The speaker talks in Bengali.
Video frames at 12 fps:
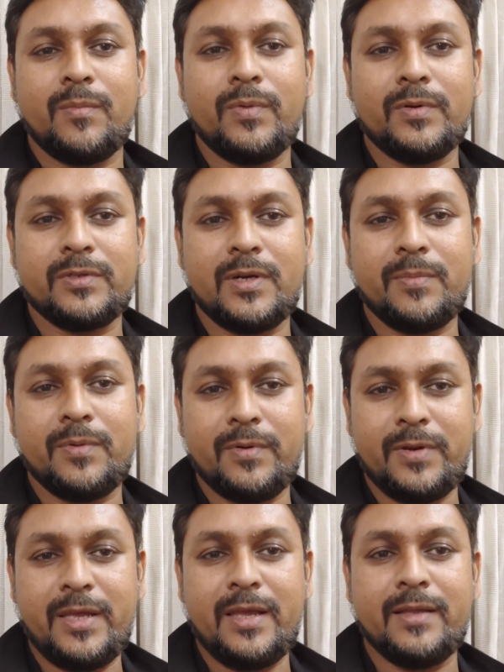প্রস্রাব
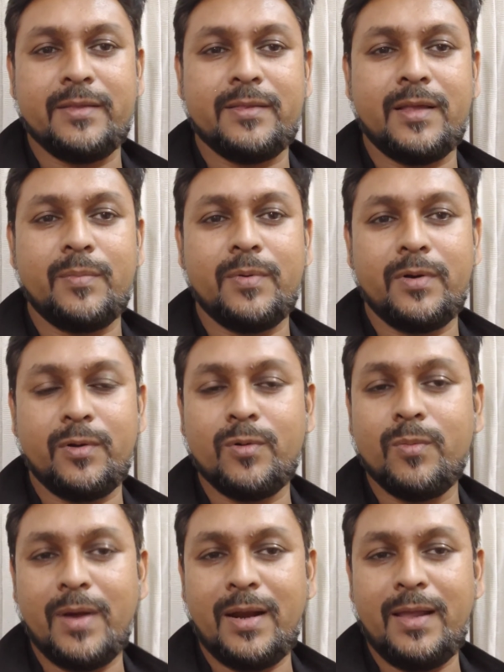করিয়ে তারপরে
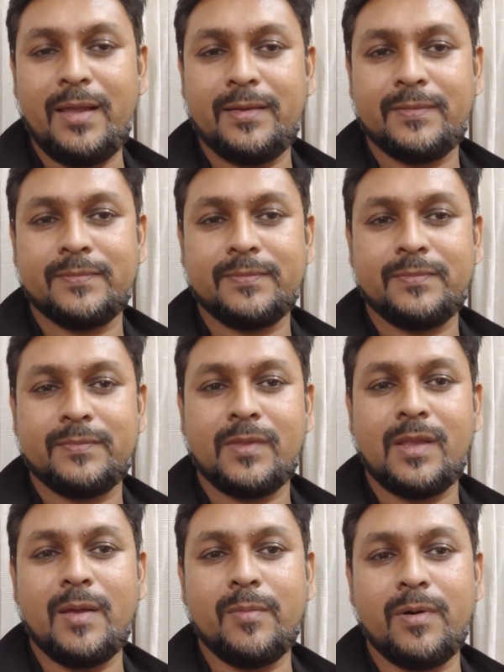ঘুমালে
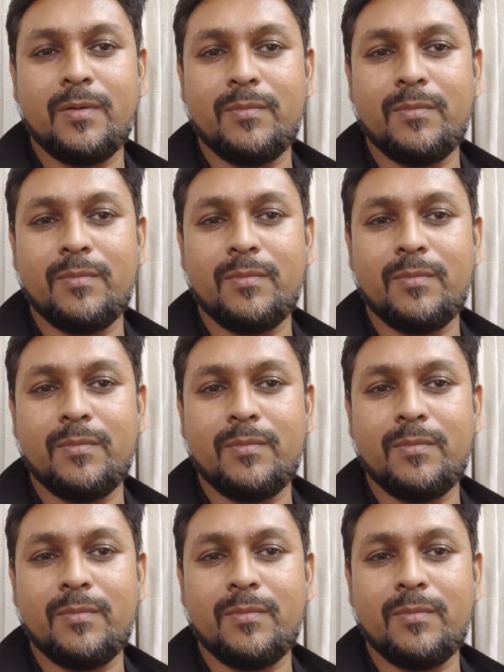এবং